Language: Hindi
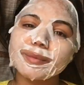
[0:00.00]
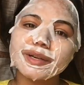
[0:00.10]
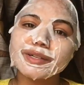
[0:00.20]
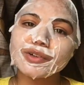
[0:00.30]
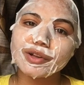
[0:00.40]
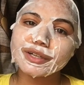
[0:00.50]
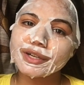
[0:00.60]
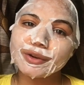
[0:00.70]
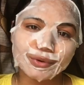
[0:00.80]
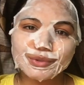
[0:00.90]
मिनट्स
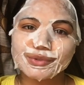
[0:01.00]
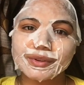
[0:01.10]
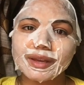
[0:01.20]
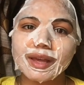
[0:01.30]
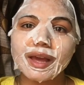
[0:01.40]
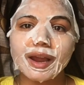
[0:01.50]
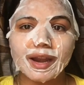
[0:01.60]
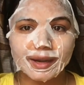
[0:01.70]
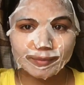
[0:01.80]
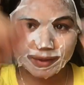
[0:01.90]
ऑलरेडी हो चुके
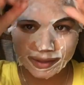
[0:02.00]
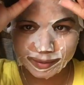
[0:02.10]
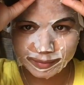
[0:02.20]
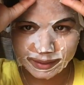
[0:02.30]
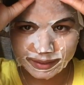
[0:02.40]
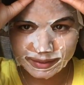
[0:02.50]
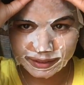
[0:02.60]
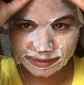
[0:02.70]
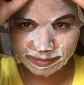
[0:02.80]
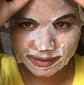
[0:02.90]
हैं एंड मैं अभी ये
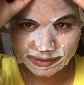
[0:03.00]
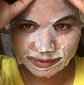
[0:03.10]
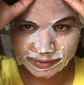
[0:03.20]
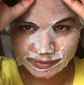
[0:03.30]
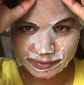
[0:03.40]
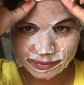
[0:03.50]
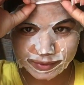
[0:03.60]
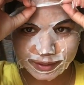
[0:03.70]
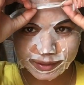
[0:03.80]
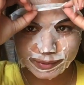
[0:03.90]
शीट मास्क को
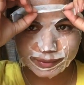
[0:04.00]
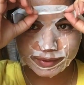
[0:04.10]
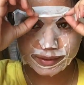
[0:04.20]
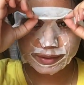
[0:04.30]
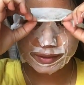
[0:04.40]
उतारूंगी